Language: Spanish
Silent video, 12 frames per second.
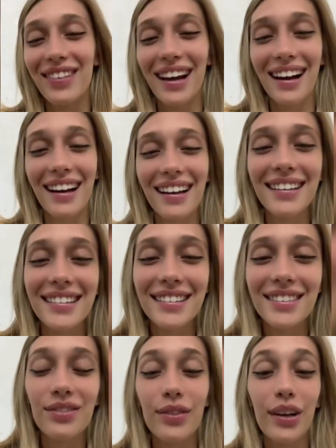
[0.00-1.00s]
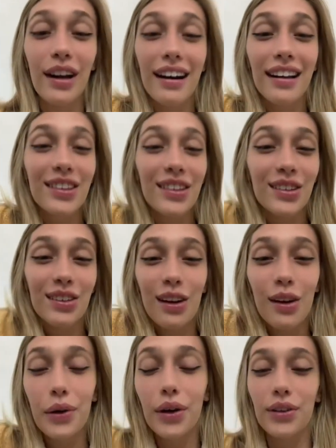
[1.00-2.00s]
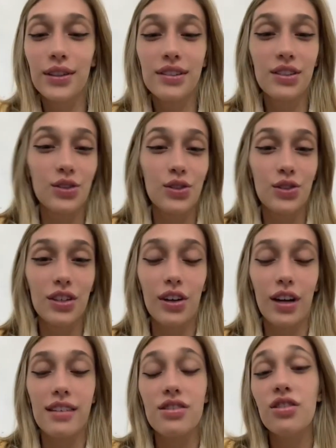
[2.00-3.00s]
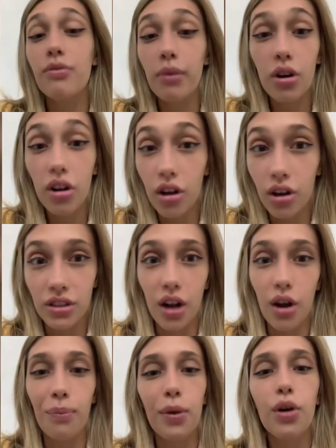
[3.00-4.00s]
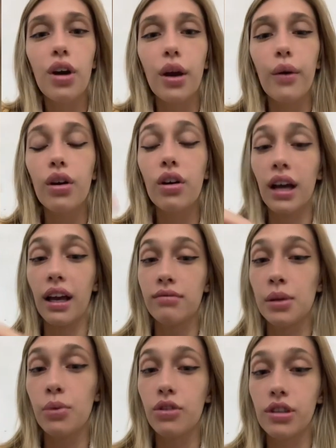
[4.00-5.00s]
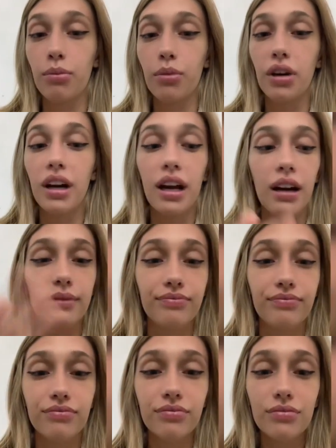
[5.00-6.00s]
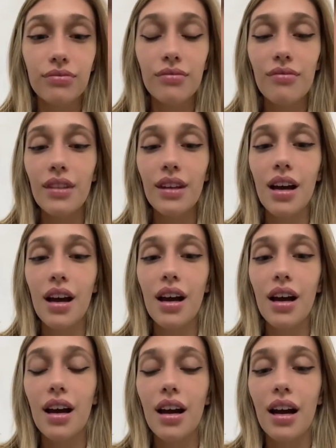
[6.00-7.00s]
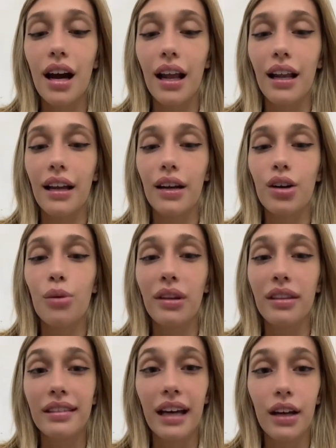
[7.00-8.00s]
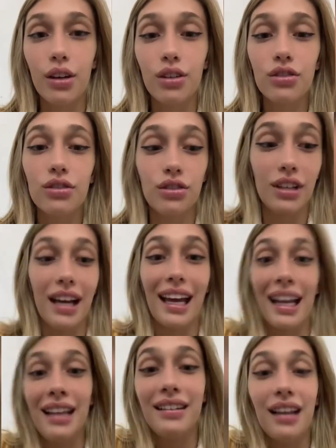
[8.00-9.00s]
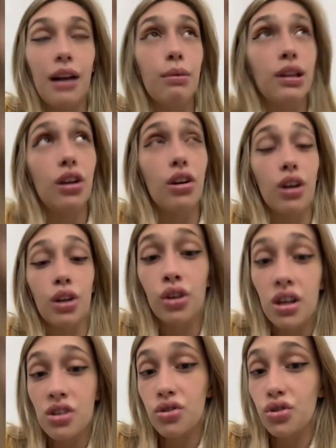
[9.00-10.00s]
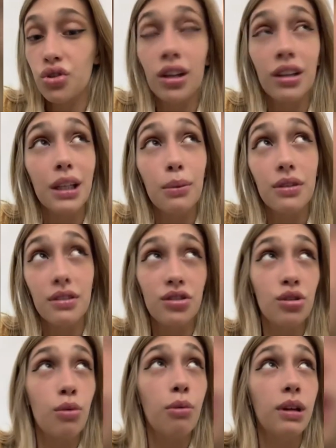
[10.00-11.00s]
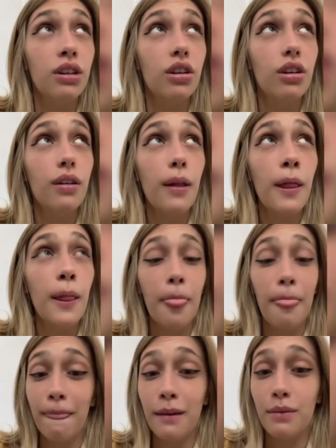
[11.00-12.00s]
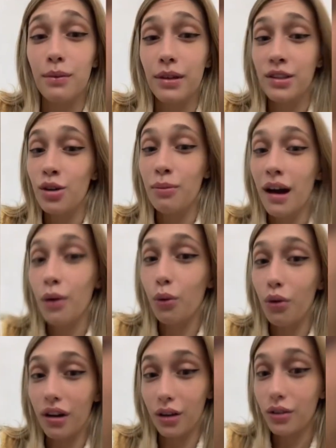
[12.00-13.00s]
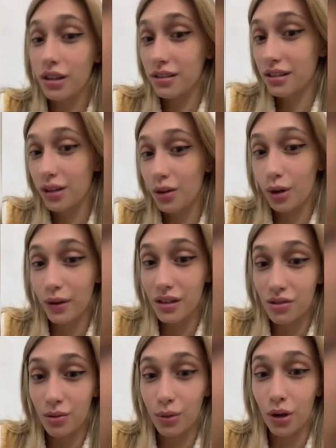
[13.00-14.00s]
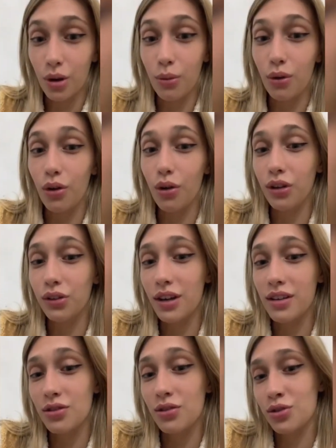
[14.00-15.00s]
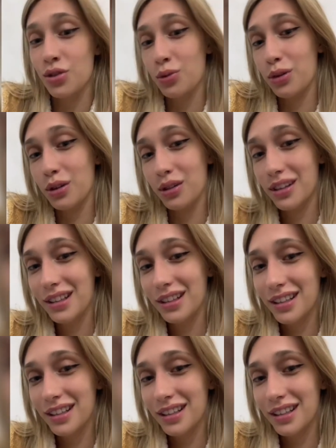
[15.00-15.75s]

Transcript: ACMR. Pero el resto no lo veo, entonces yo no sé lo que. Yo veo, o sea, los pocos que veo es que, tipo, se ponen a a leer comentarios, o sea, que es literalmente lo que estoy haciendo yo en este preciso momento, y me parece lo más aburrido que existe en el universo, pero como lo estoy haciendo yo, bueno,